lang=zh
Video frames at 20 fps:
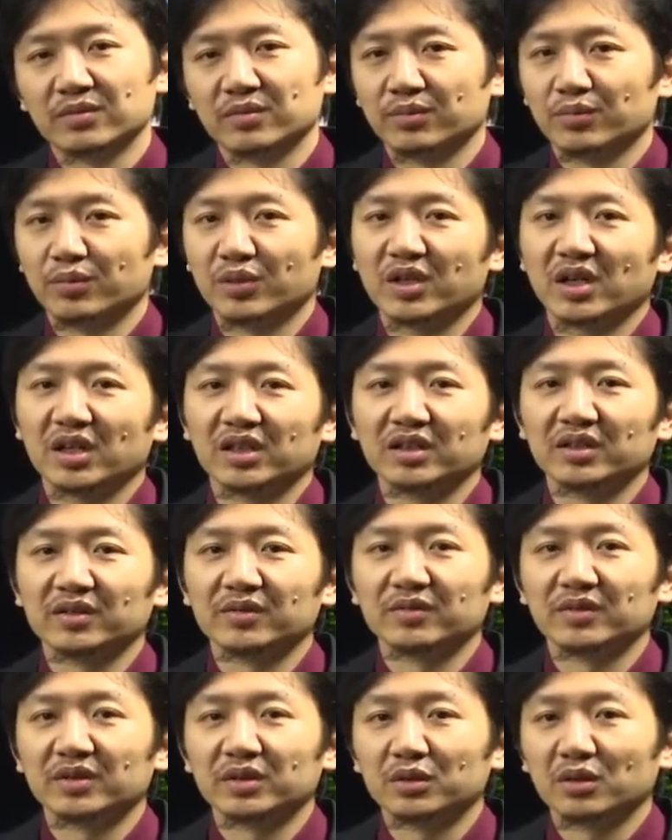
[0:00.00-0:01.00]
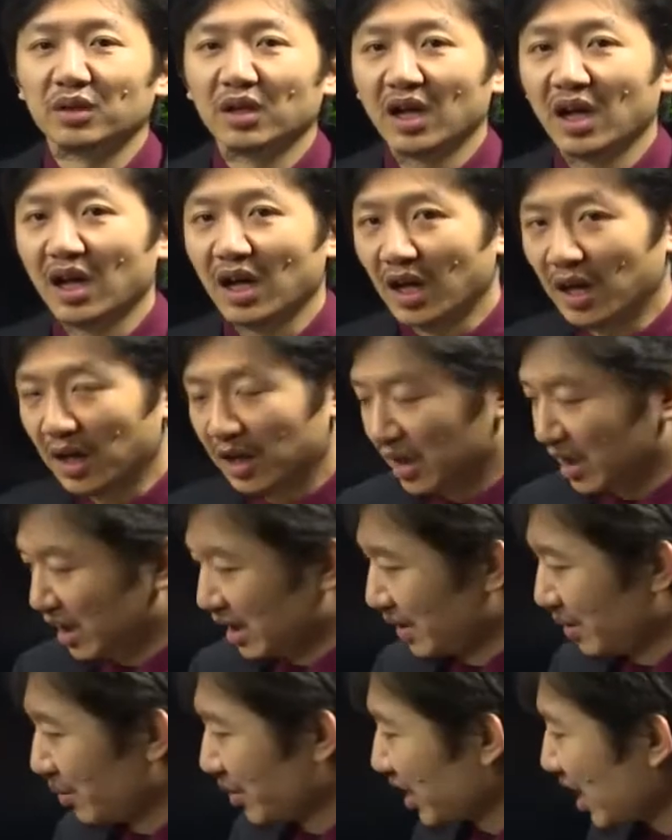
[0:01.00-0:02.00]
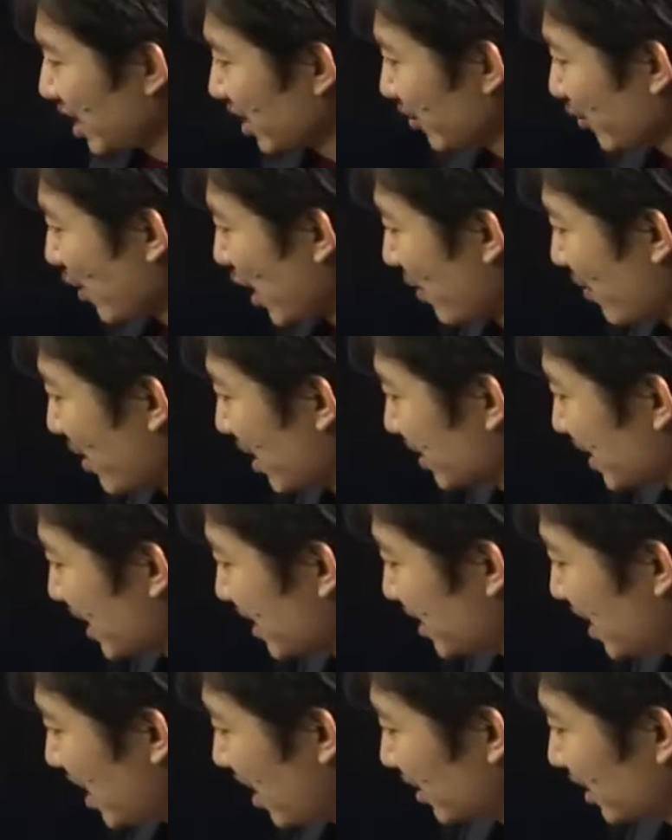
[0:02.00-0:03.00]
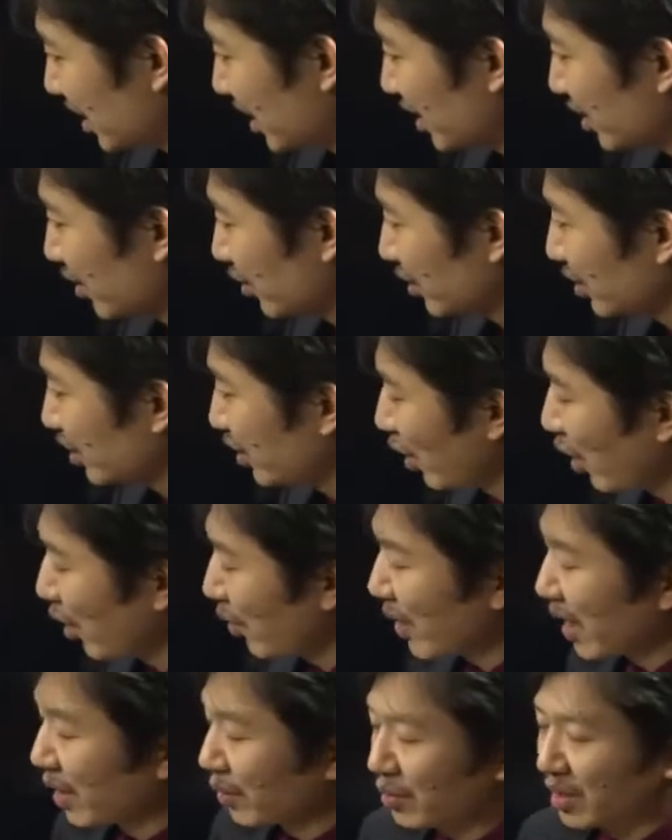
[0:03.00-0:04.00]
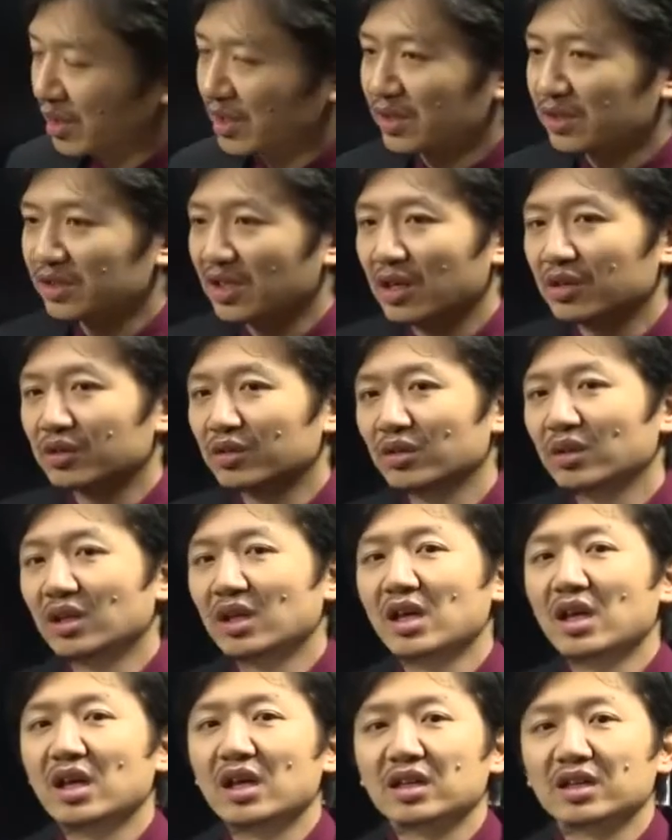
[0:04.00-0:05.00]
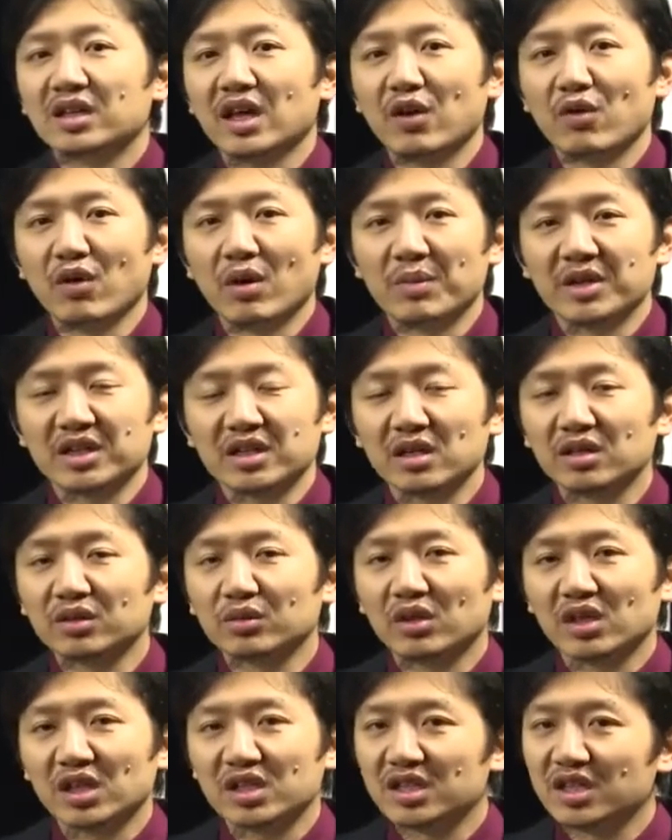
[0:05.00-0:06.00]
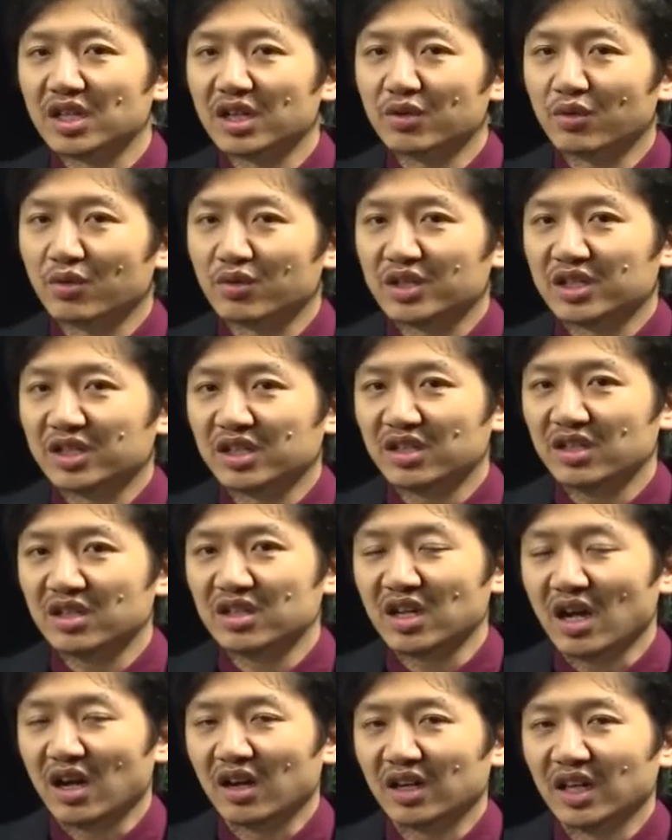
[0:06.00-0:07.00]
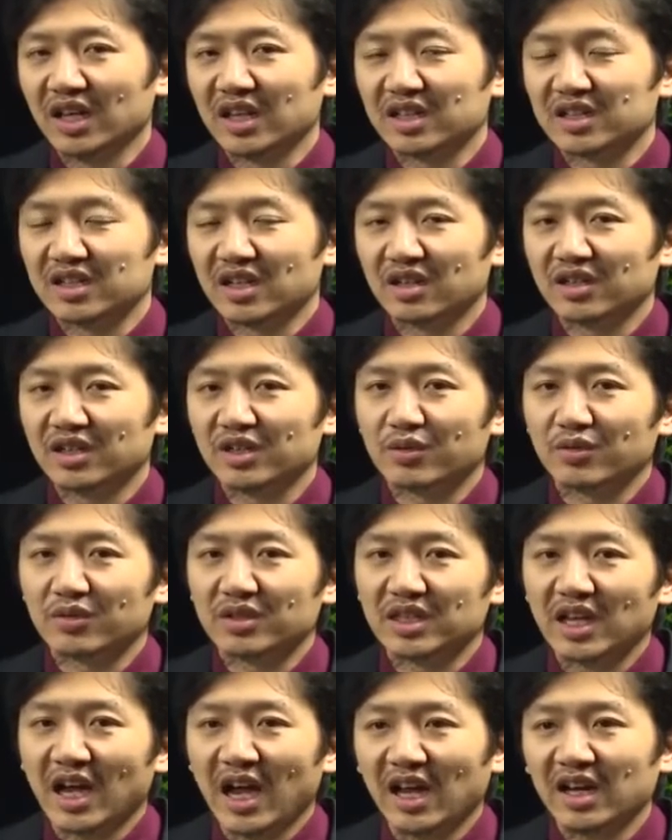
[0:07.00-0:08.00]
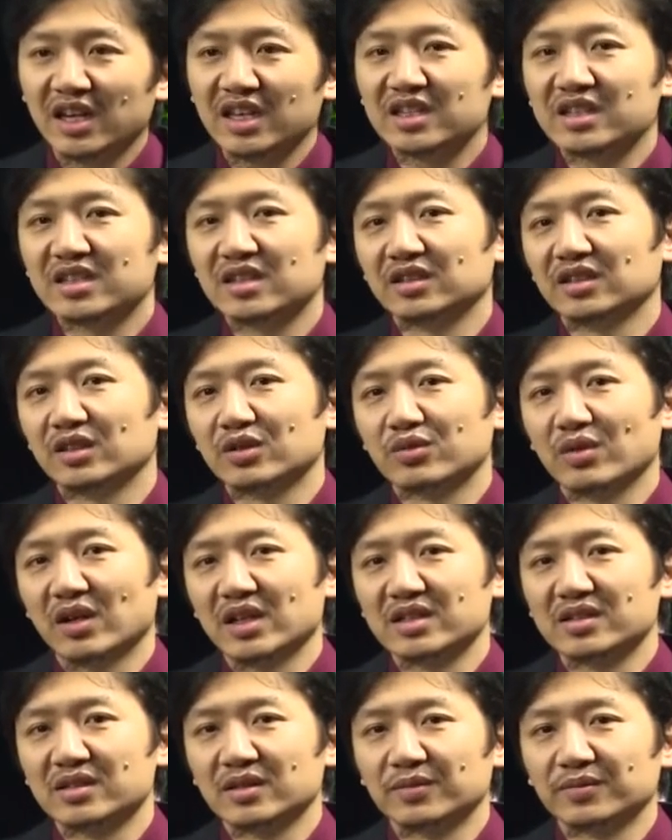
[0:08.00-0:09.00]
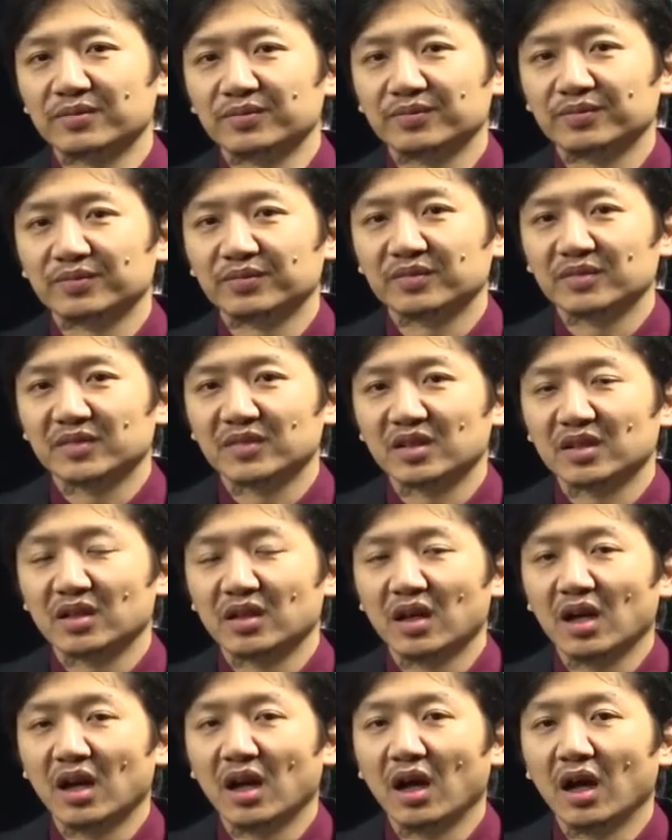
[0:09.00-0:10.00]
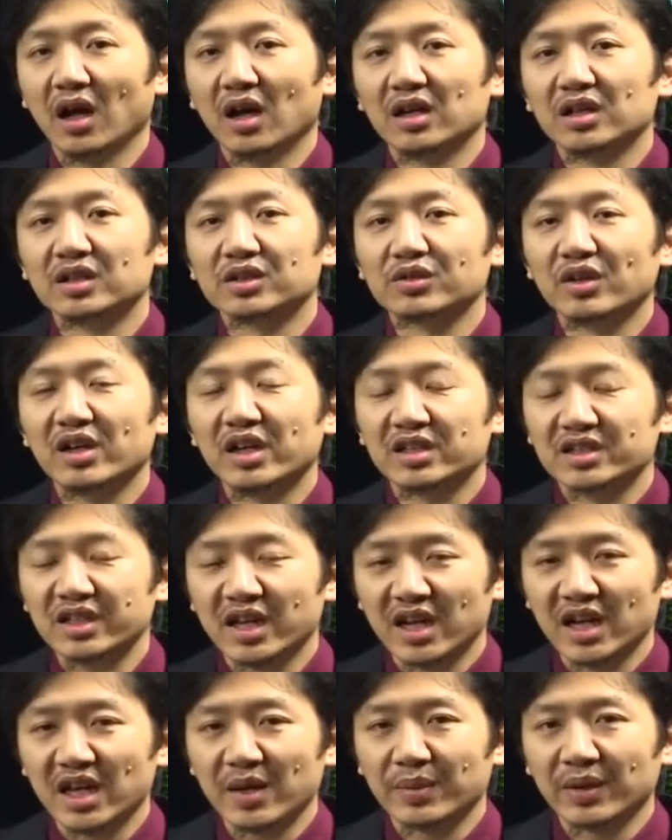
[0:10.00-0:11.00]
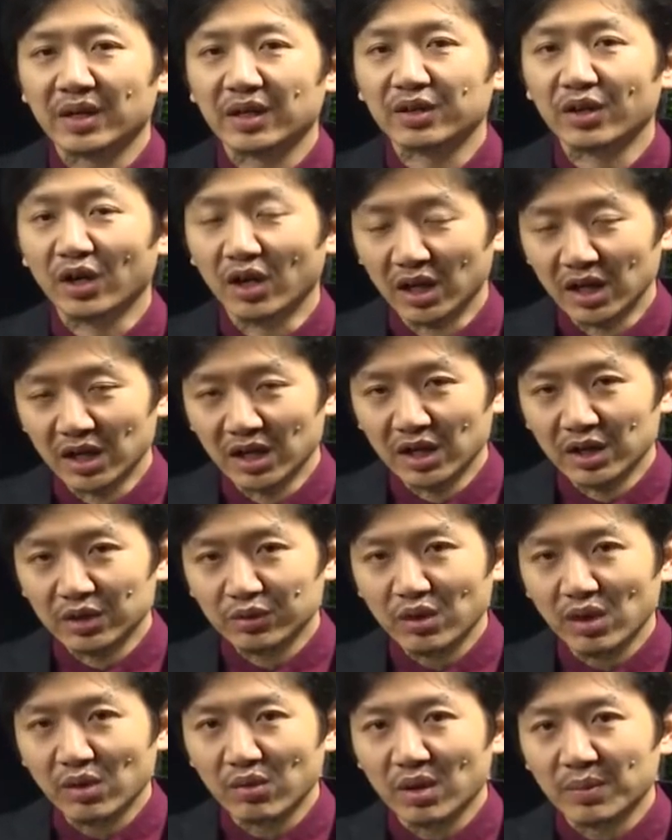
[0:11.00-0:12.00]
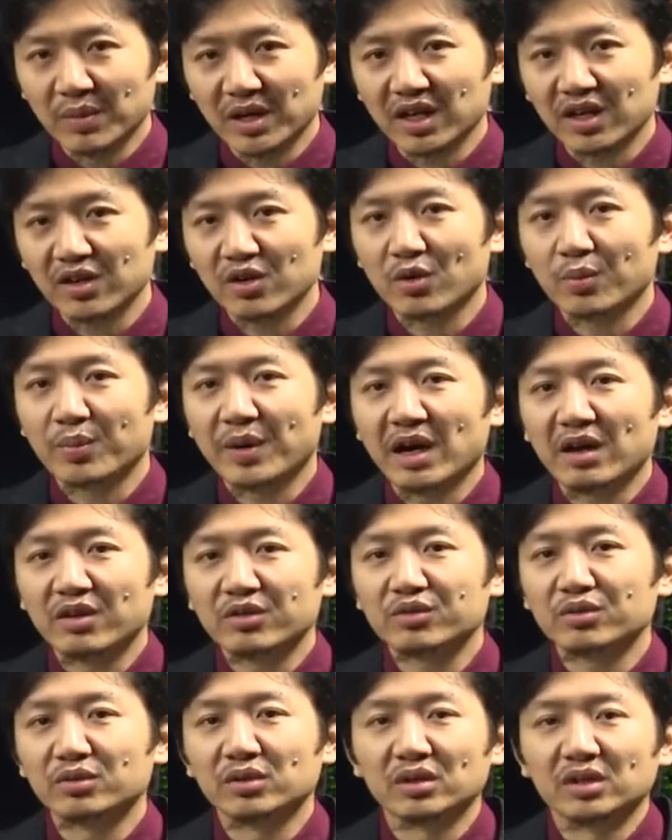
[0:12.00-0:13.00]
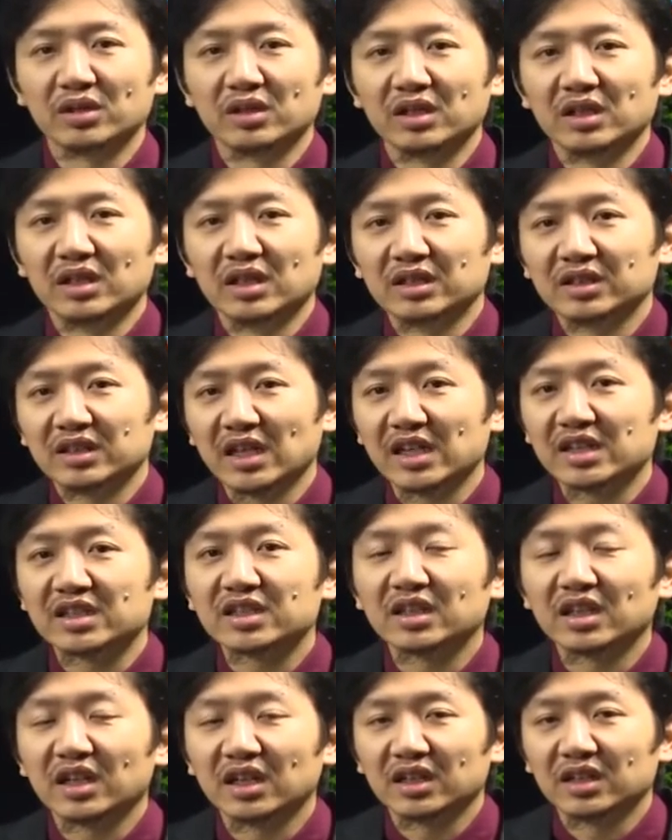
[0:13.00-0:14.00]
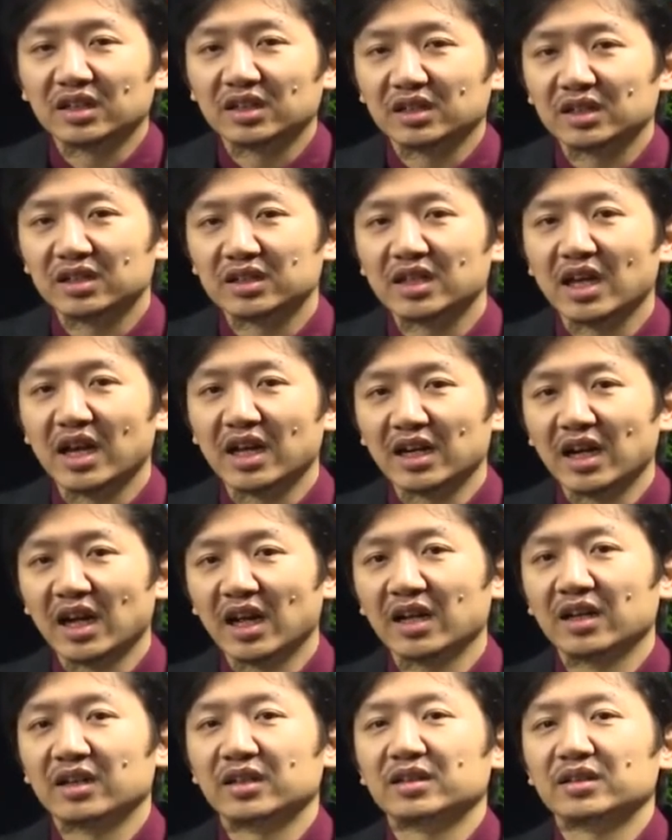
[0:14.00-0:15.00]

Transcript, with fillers: 不可能啊。那么他往往在这样的一种交往过程当中，给我们更多的是一种师长类的这样一种压力性的选择啊。所以这类朋友对我们很有帮助，但是呢，显然